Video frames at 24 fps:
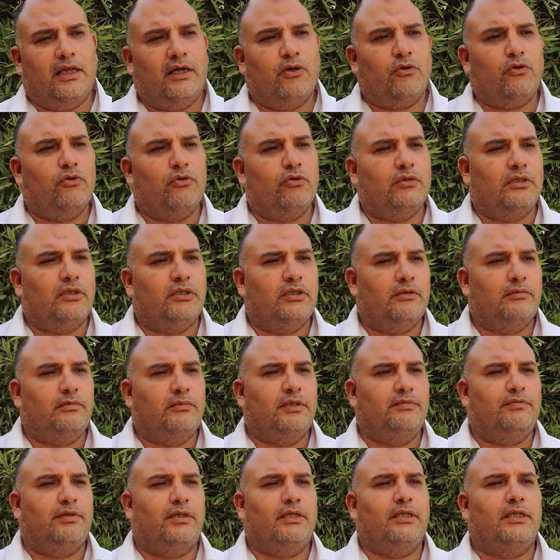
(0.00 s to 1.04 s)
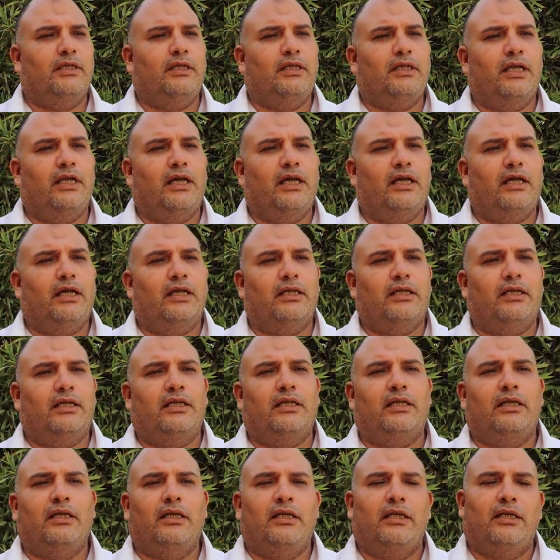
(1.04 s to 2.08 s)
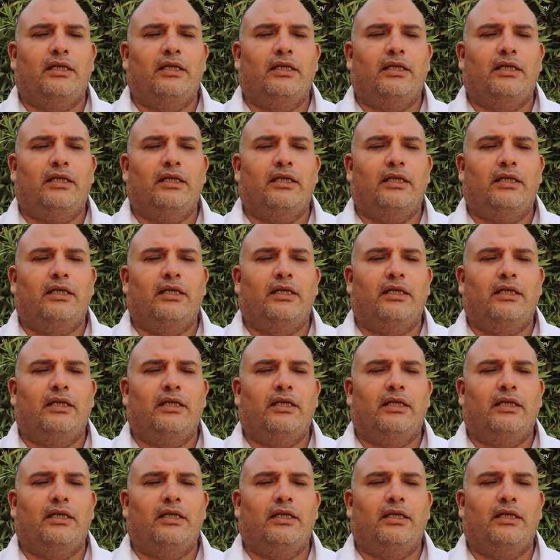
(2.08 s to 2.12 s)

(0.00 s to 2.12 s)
اخوض بفضل الله